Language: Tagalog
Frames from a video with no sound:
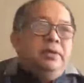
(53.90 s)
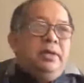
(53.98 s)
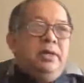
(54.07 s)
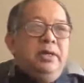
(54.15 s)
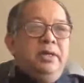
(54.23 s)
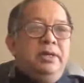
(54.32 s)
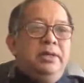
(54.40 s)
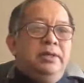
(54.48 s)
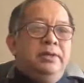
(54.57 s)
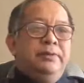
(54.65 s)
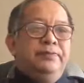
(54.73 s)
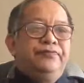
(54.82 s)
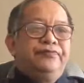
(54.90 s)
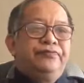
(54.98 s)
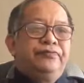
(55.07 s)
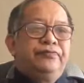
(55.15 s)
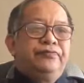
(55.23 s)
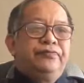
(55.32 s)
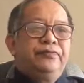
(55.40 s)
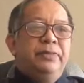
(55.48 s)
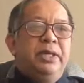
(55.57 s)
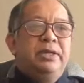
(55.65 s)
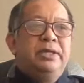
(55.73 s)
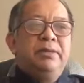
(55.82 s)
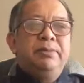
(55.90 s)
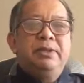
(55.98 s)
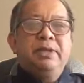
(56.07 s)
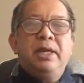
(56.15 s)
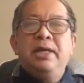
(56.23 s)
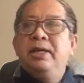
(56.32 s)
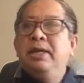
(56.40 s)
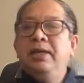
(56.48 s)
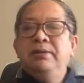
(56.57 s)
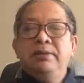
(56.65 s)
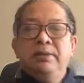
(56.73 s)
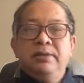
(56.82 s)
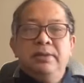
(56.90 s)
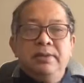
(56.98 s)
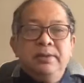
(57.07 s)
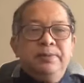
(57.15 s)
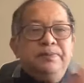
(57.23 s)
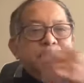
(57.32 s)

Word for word: Uh, maiksing mensahe lang ng ano.